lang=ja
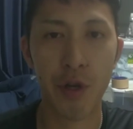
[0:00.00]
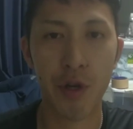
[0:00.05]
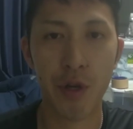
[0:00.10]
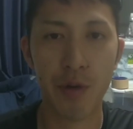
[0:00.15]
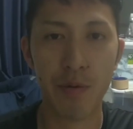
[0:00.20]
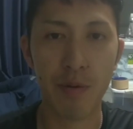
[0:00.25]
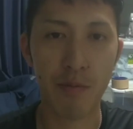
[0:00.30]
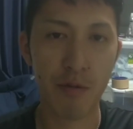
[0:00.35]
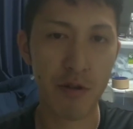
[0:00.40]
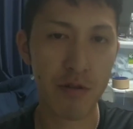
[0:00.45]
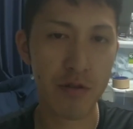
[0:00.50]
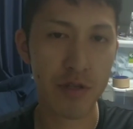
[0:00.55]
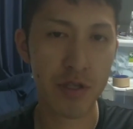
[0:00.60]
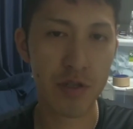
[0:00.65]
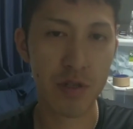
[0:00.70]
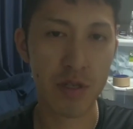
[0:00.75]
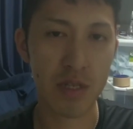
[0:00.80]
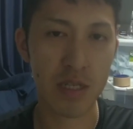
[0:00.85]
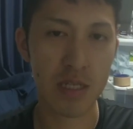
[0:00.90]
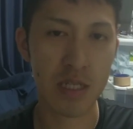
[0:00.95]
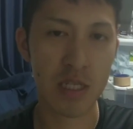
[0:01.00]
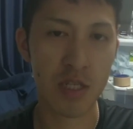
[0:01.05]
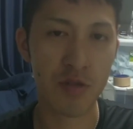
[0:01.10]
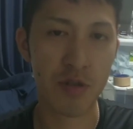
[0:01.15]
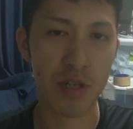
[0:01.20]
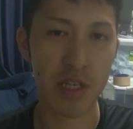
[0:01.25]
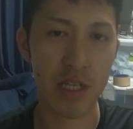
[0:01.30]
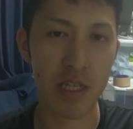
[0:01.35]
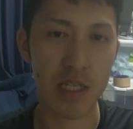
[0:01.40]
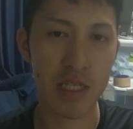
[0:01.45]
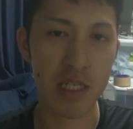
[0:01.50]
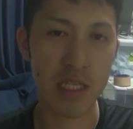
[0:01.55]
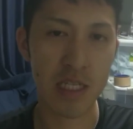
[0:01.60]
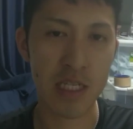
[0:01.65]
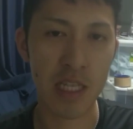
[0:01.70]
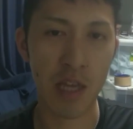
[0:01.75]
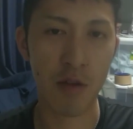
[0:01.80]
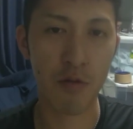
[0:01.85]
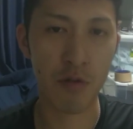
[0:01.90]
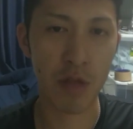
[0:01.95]
僕ちょっとすごい人
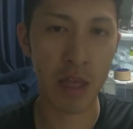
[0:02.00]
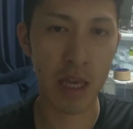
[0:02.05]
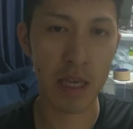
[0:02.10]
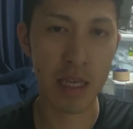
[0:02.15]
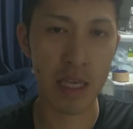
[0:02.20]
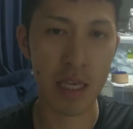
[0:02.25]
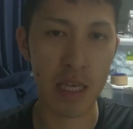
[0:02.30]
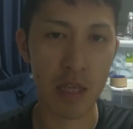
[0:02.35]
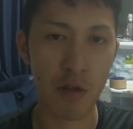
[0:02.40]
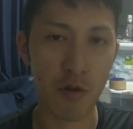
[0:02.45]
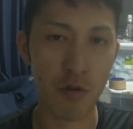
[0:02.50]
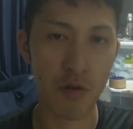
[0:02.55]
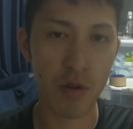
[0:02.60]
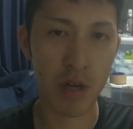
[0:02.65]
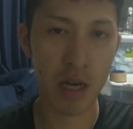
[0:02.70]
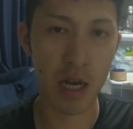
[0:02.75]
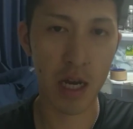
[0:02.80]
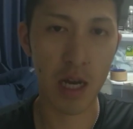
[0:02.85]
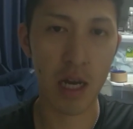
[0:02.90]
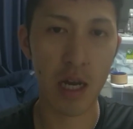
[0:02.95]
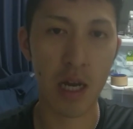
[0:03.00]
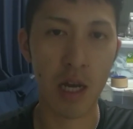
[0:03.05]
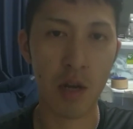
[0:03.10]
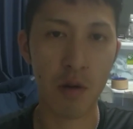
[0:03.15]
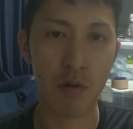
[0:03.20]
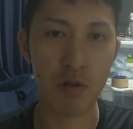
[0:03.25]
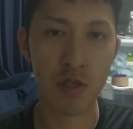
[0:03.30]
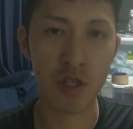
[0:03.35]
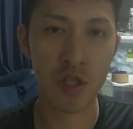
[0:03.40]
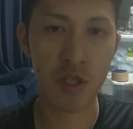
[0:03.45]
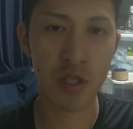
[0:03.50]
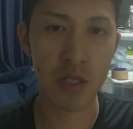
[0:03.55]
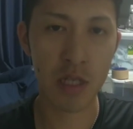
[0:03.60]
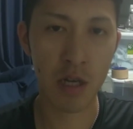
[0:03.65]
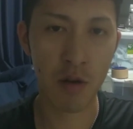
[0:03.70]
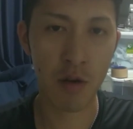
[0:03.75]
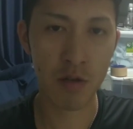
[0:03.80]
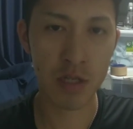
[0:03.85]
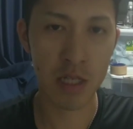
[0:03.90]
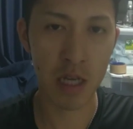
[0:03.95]
生の転機というかあの中学
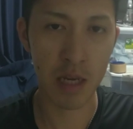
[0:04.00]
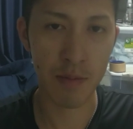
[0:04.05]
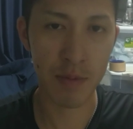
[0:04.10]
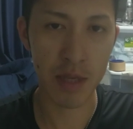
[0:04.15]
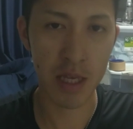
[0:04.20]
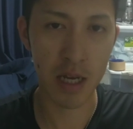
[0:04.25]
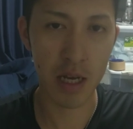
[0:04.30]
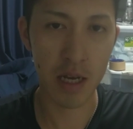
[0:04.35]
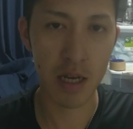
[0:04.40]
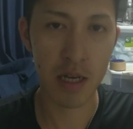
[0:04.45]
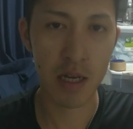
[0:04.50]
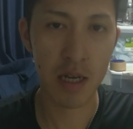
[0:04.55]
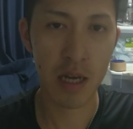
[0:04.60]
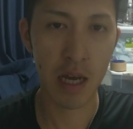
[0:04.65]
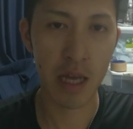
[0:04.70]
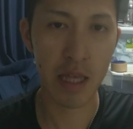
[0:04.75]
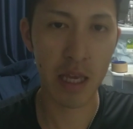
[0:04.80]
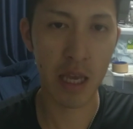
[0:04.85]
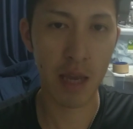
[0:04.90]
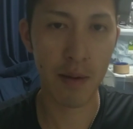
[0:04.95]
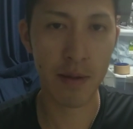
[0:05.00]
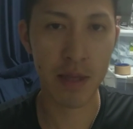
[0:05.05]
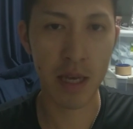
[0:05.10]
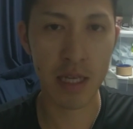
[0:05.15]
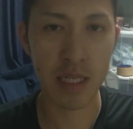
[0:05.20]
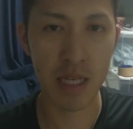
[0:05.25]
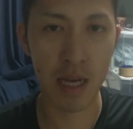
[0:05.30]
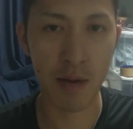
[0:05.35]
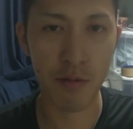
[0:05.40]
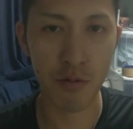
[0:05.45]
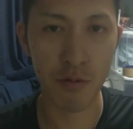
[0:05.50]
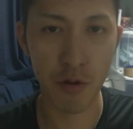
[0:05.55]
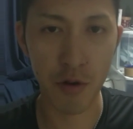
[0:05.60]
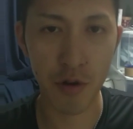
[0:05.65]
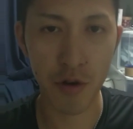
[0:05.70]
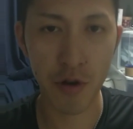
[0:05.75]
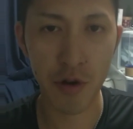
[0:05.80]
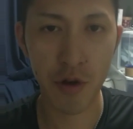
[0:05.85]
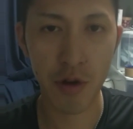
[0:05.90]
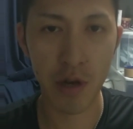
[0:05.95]
校時代見た畠山対坂本
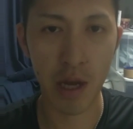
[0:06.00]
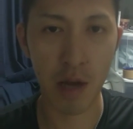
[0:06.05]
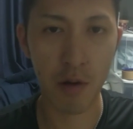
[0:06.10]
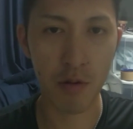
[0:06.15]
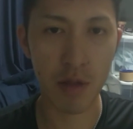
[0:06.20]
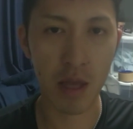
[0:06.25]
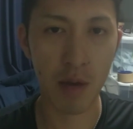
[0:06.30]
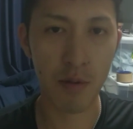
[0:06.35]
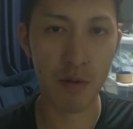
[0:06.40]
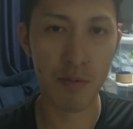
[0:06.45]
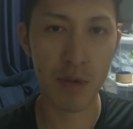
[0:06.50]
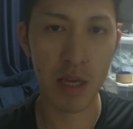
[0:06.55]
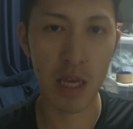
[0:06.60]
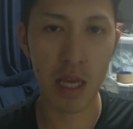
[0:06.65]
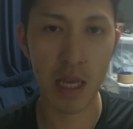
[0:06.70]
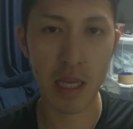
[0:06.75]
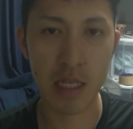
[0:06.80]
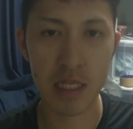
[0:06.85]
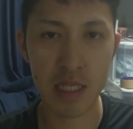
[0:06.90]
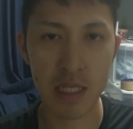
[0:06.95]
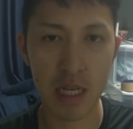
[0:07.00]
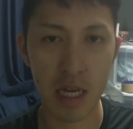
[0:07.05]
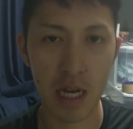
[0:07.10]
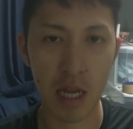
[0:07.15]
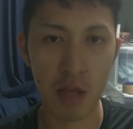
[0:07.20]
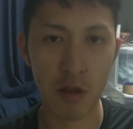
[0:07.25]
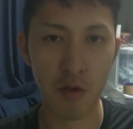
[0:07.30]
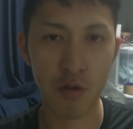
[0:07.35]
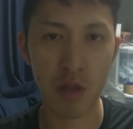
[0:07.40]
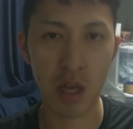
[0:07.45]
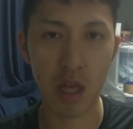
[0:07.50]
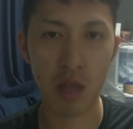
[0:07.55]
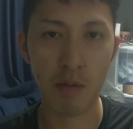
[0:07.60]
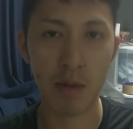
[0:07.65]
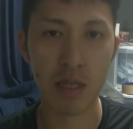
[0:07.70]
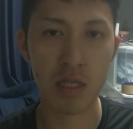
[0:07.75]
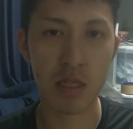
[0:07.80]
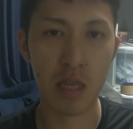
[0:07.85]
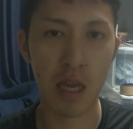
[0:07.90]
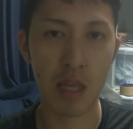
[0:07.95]
あの WBA 使えイれて級タイト
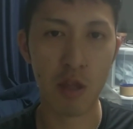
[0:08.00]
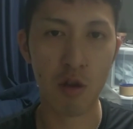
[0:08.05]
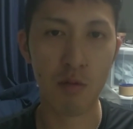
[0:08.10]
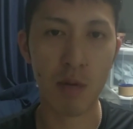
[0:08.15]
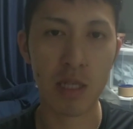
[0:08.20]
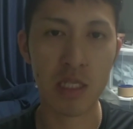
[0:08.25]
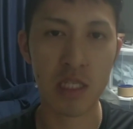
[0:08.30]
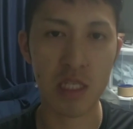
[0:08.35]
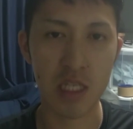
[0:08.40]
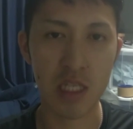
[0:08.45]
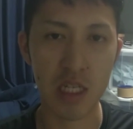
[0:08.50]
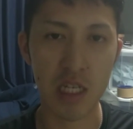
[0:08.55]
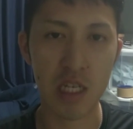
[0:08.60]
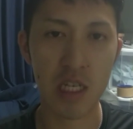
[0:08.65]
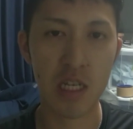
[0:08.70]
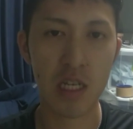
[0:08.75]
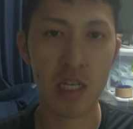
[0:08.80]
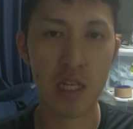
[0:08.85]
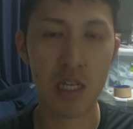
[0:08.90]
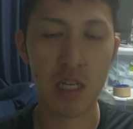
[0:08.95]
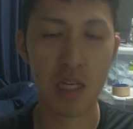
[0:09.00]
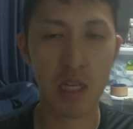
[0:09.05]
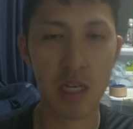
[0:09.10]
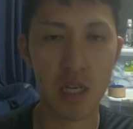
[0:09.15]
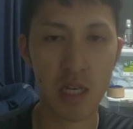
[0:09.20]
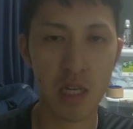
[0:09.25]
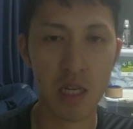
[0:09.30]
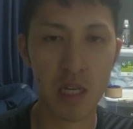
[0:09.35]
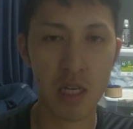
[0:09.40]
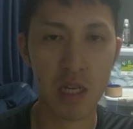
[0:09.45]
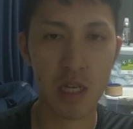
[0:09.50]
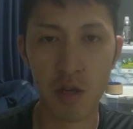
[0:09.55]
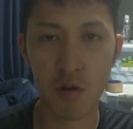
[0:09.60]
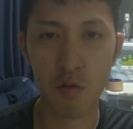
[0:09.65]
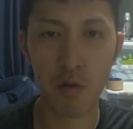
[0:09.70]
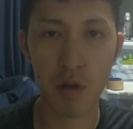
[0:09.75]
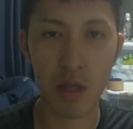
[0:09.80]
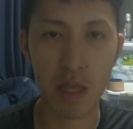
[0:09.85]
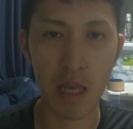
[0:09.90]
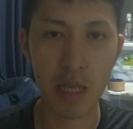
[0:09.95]
タイトルマッチ
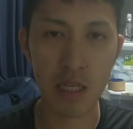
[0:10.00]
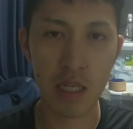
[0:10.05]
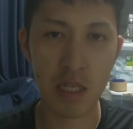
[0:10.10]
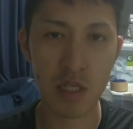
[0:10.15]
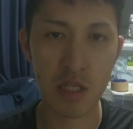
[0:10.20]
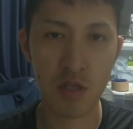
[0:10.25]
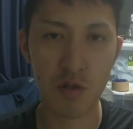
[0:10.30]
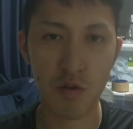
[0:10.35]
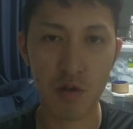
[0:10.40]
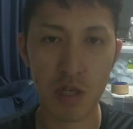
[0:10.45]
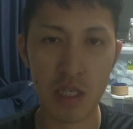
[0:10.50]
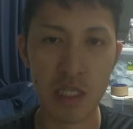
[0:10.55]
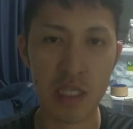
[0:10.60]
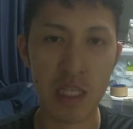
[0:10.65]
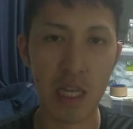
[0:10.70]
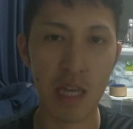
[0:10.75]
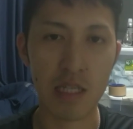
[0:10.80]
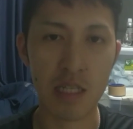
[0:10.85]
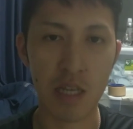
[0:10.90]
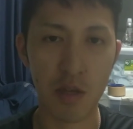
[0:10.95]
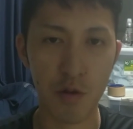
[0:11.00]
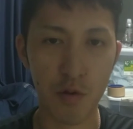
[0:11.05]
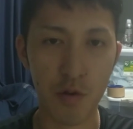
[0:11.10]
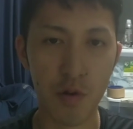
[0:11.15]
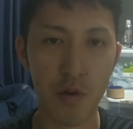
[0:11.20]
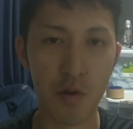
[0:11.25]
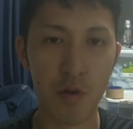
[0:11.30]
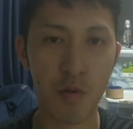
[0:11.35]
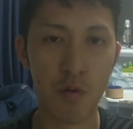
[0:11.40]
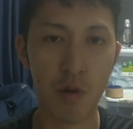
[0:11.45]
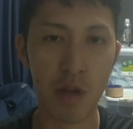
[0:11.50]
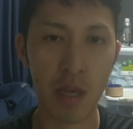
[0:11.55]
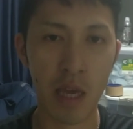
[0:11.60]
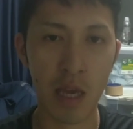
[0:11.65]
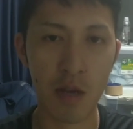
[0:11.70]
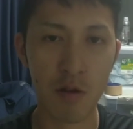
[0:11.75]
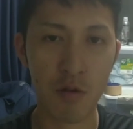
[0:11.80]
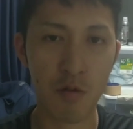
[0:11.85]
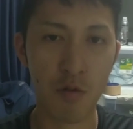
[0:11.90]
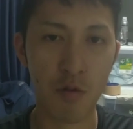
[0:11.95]
これ伝説の一世なんですけどこれ
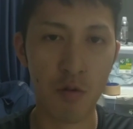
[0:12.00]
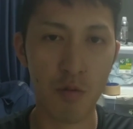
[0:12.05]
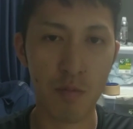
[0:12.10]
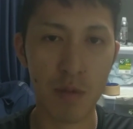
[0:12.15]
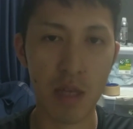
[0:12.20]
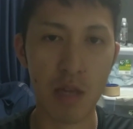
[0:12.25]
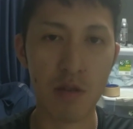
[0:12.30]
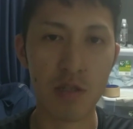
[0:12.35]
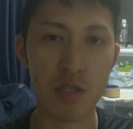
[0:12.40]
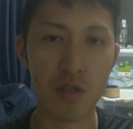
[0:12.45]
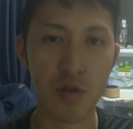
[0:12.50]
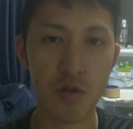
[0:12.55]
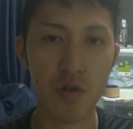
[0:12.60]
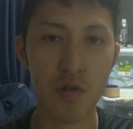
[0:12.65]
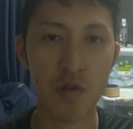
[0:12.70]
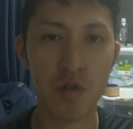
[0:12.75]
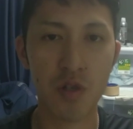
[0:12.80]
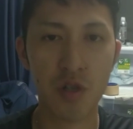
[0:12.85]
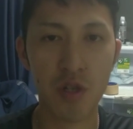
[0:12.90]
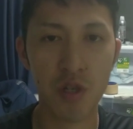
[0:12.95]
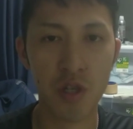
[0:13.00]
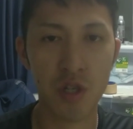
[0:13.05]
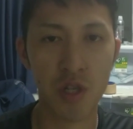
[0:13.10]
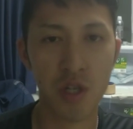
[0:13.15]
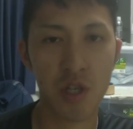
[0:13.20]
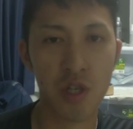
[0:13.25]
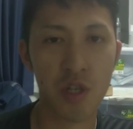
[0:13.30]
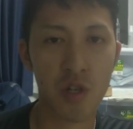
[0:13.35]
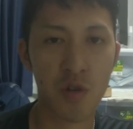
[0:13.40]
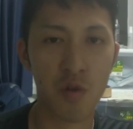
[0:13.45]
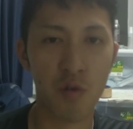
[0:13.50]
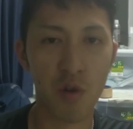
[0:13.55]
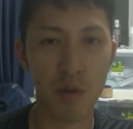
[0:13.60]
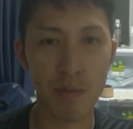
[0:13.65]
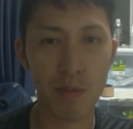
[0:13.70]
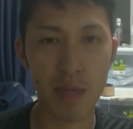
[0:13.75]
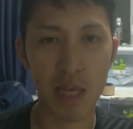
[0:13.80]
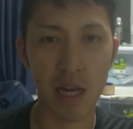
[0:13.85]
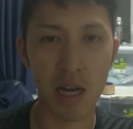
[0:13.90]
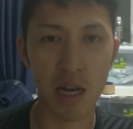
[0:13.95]
結構見てるんですよこれ見
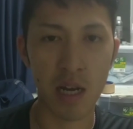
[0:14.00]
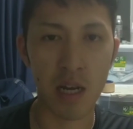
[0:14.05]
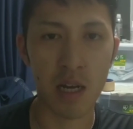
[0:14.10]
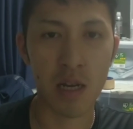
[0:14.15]
たら